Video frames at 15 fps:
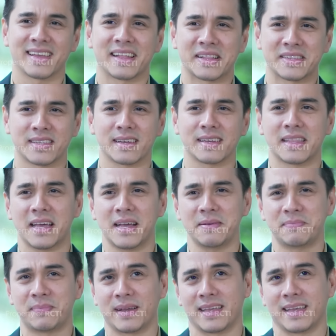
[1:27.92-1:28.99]
Elsa
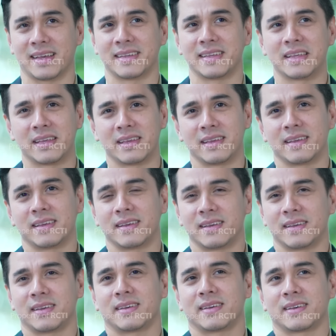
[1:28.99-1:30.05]
kenapa ya?
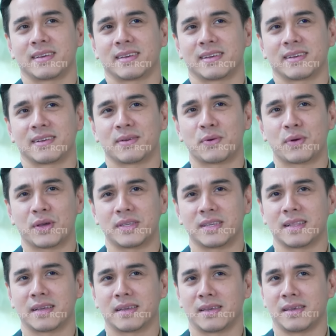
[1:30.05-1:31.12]
Kok
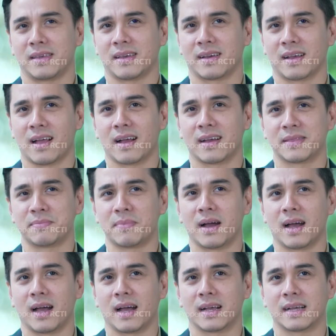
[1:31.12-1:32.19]
kayaknya lagi yang kangen
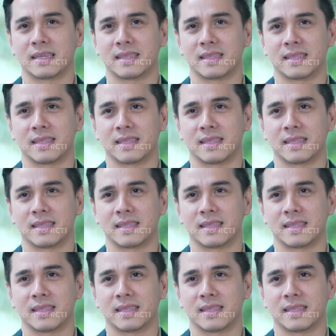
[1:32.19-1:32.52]
banget.